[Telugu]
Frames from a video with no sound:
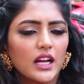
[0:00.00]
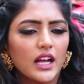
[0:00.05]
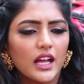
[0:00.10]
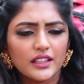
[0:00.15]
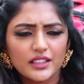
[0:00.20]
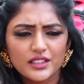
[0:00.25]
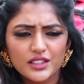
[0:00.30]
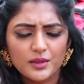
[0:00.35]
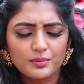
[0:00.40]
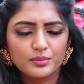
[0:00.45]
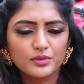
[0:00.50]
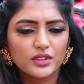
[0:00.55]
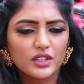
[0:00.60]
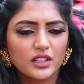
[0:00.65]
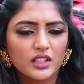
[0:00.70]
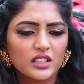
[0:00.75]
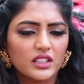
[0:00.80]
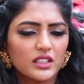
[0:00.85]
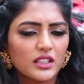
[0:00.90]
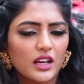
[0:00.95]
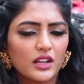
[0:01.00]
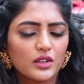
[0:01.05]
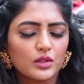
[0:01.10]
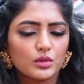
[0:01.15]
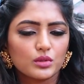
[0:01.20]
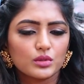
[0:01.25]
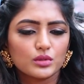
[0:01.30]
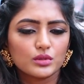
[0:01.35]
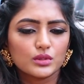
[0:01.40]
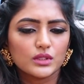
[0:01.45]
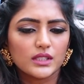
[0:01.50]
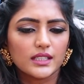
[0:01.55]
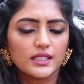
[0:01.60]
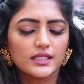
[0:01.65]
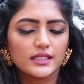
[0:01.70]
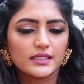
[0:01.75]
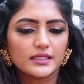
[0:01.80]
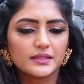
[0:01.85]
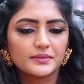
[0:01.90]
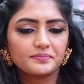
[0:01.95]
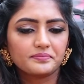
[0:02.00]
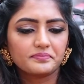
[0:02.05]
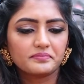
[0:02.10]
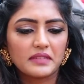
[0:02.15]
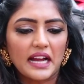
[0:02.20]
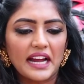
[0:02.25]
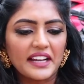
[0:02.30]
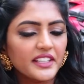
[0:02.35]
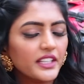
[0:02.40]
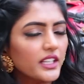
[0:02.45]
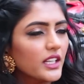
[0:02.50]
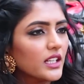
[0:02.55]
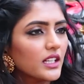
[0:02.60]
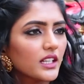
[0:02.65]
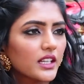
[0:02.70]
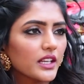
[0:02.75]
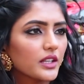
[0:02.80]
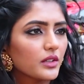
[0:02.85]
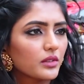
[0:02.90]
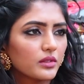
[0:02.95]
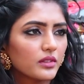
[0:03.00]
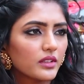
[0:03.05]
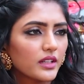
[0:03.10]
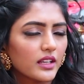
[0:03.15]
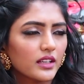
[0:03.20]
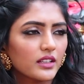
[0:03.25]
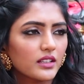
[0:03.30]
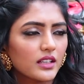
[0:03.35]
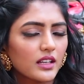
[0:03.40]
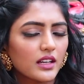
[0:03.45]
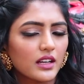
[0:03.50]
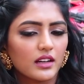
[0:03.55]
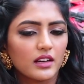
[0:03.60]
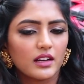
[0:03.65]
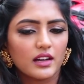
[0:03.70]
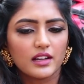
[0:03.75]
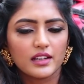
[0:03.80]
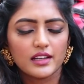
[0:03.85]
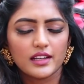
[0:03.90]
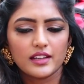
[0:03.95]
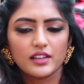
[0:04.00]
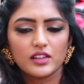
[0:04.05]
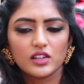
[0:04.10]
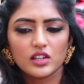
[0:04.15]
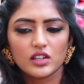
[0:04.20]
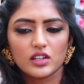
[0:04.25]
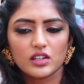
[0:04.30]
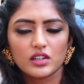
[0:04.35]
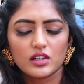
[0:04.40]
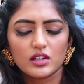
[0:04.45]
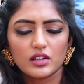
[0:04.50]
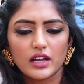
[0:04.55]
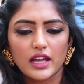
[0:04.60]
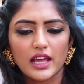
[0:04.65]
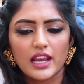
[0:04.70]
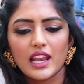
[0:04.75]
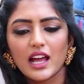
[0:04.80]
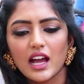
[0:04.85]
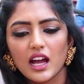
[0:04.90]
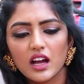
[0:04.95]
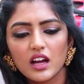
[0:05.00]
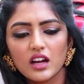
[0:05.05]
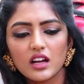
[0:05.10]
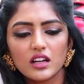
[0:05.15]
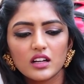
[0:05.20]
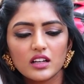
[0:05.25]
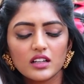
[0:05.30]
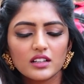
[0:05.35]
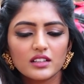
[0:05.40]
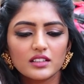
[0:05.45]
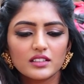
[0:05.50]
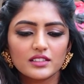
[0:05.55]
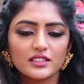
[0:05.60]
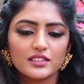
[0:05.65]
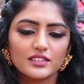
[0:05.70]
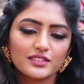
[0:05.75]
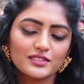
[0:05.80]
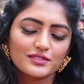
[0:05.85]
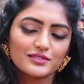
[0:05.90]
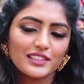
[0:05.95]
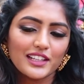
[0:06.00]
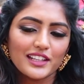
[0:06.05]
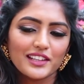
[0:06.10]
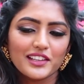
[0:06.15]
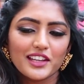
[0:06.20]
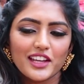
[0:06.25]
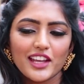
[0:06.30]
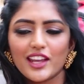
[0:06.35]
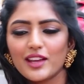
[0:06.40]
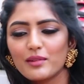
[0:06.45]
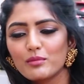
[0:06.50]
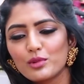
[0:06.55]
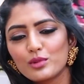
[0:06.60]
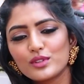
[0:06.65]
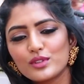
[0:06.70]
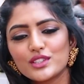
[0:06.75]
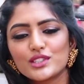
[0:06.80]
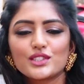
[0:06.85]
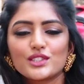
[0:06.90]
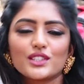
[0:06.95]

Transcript: అదే చెప్తున్నా కదా నాకు ఐడియా లేకుండే లైక్ ఎలా లైక్ ఏ మూవీస్